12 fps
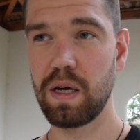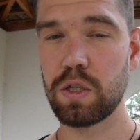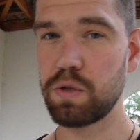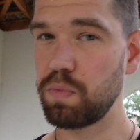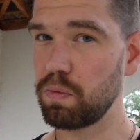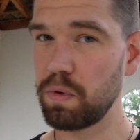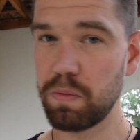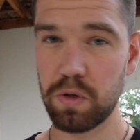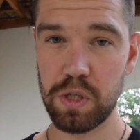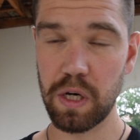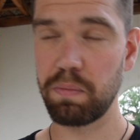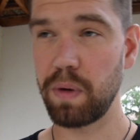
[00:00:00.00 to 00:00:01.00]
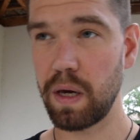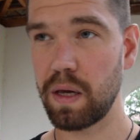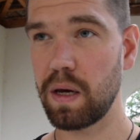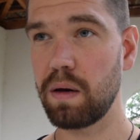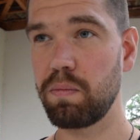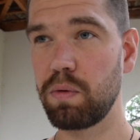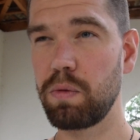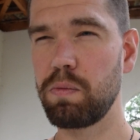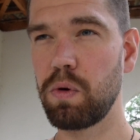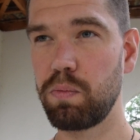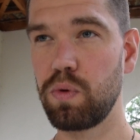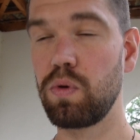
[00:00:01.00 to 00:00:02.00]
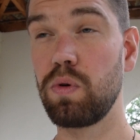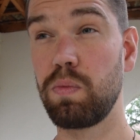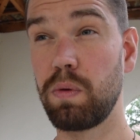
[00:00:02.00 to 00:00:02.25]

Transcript: Że pomimo cierpienia, pomimo bólu,